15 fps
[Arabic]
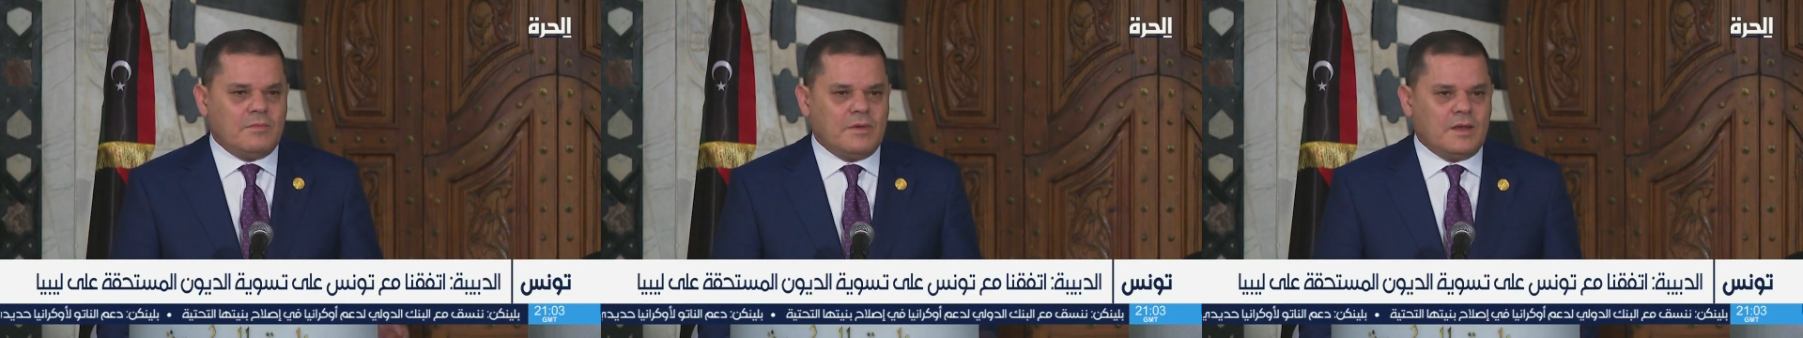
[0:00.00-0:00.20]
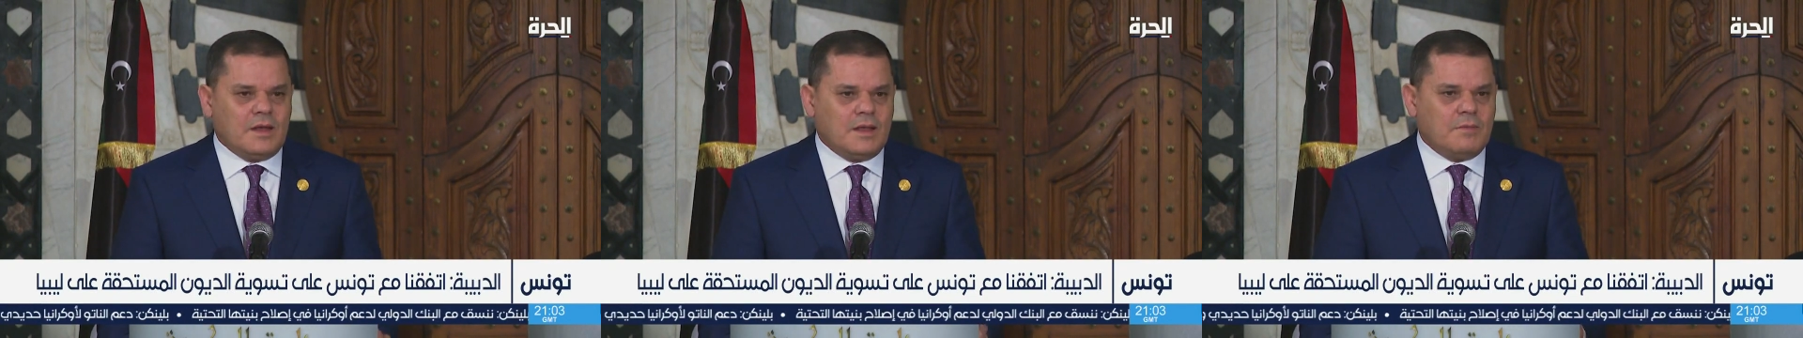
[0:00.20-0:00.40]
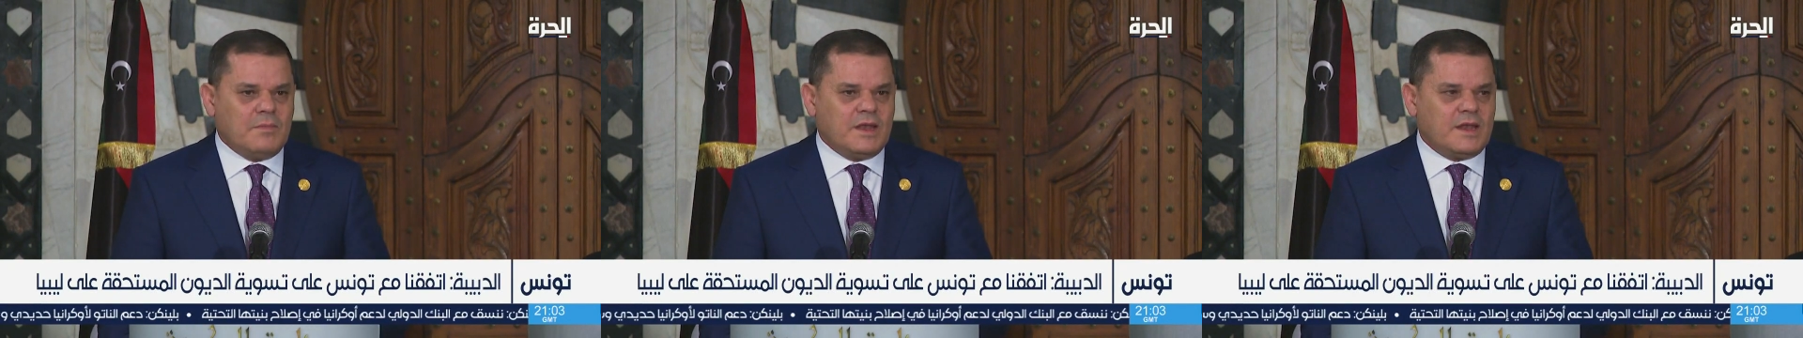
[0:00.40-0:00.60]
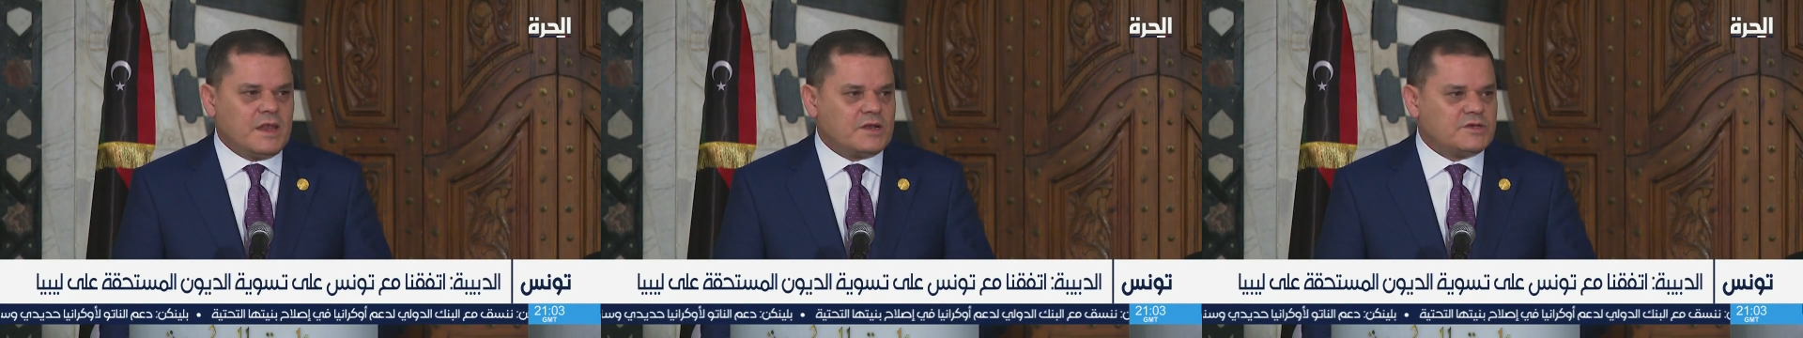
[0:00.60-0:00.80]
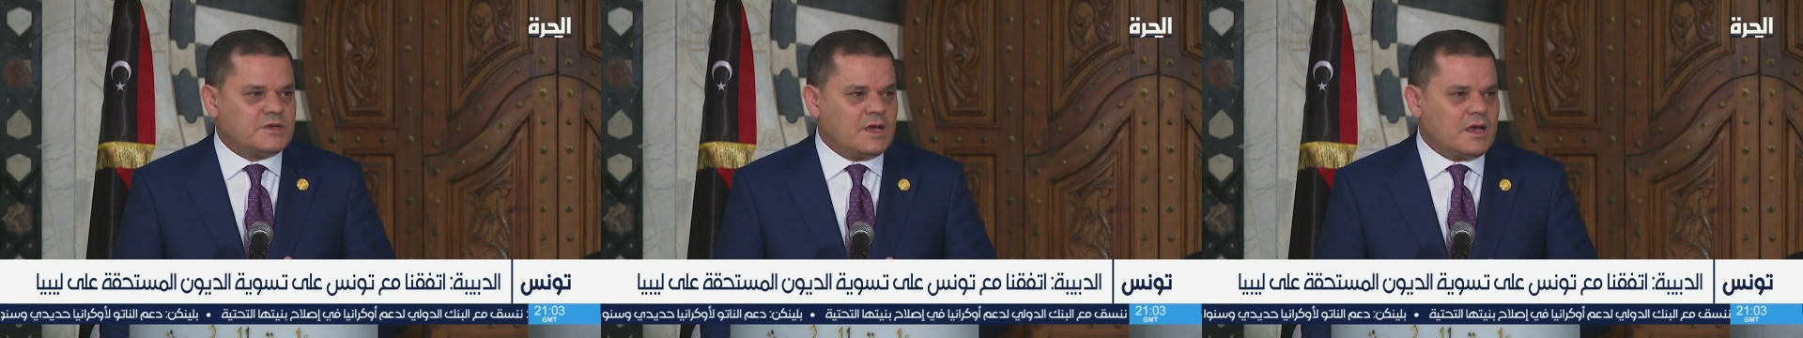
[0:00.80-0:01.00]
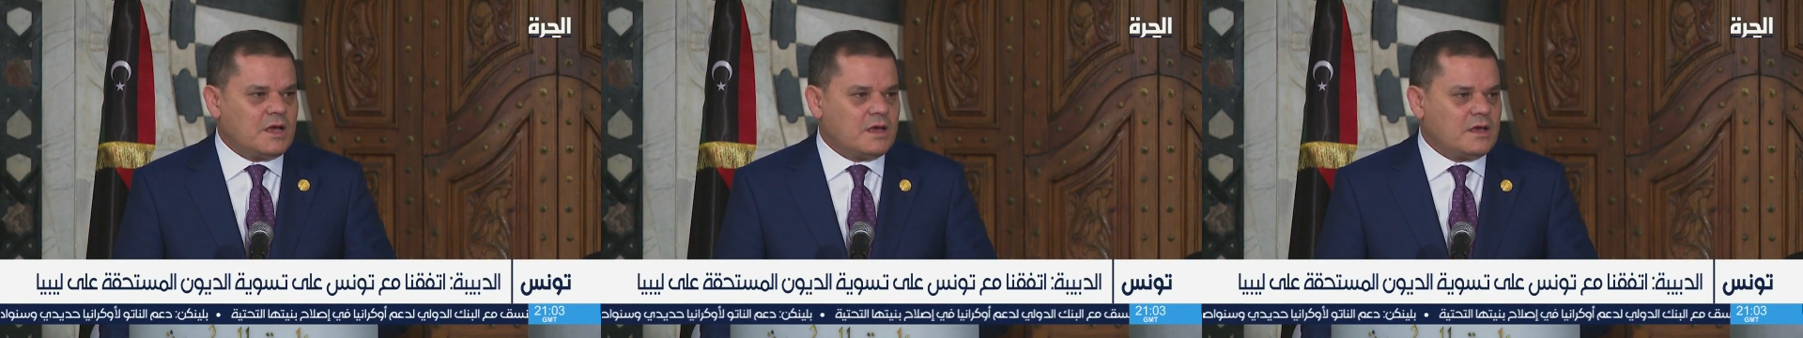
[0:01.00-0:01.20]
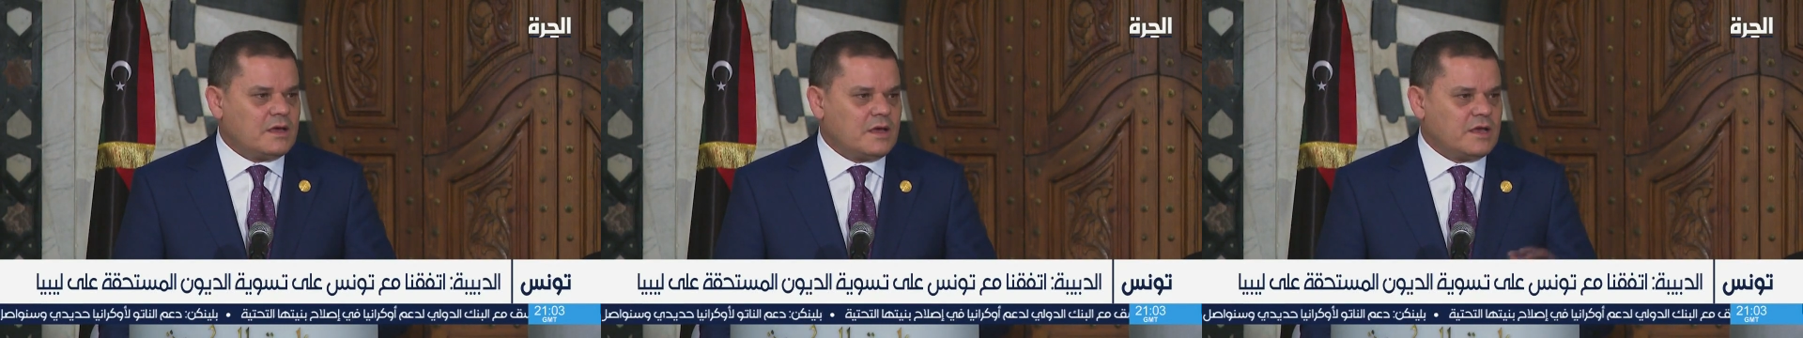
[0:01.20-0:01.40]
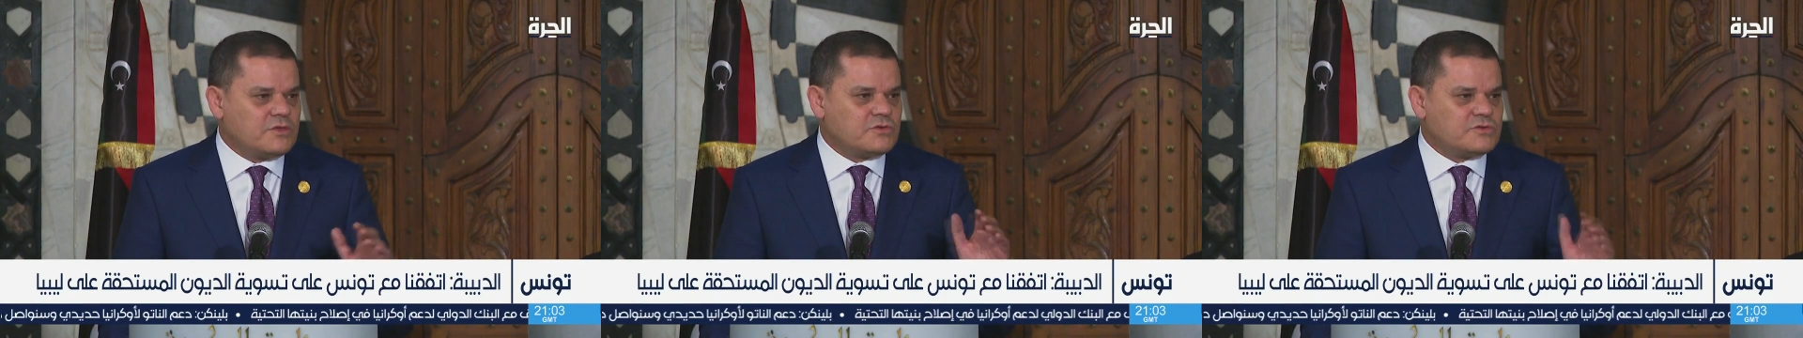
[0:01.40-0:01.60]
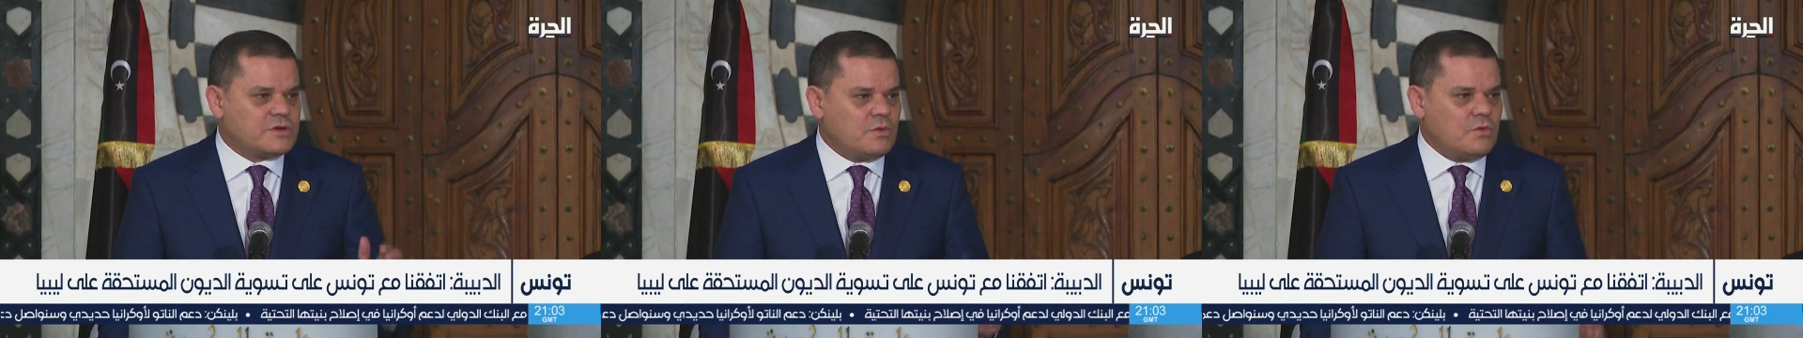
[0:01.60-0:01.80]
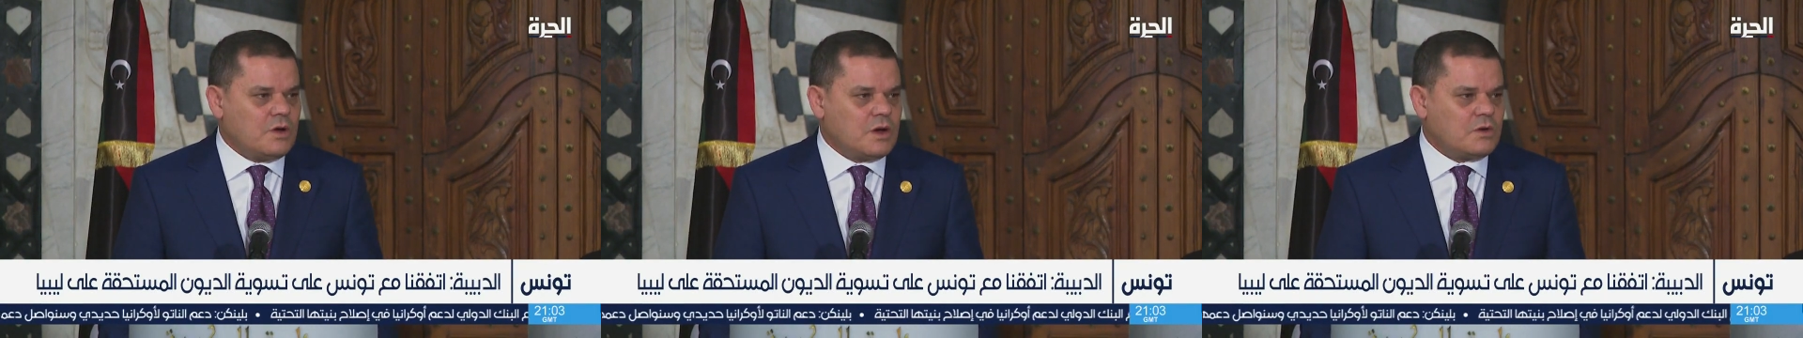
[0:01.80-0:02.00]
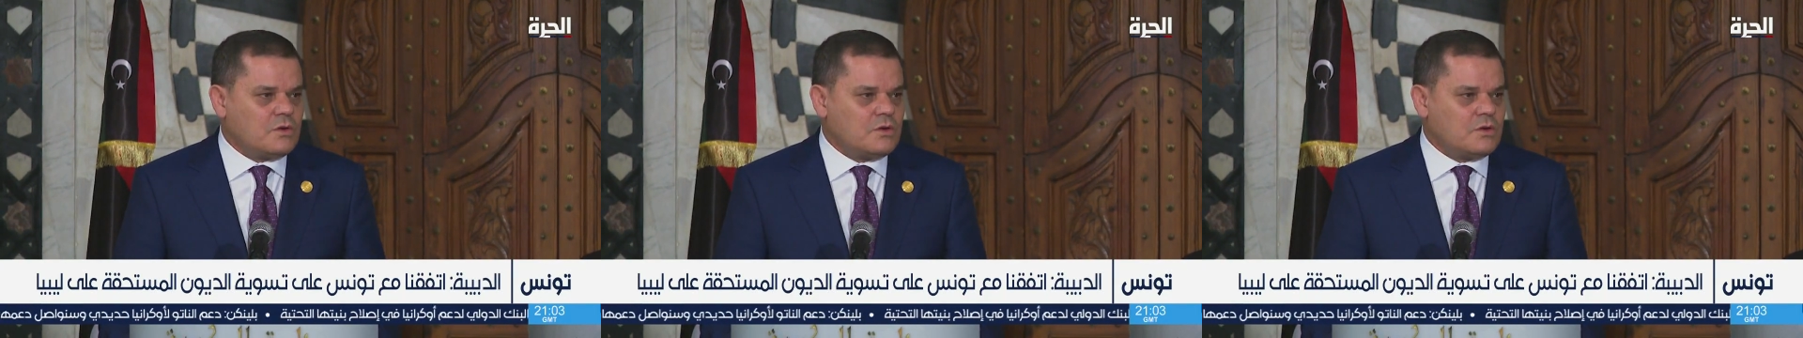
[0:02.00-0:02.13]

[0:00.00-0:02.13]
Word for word: لما نرجع حتسوى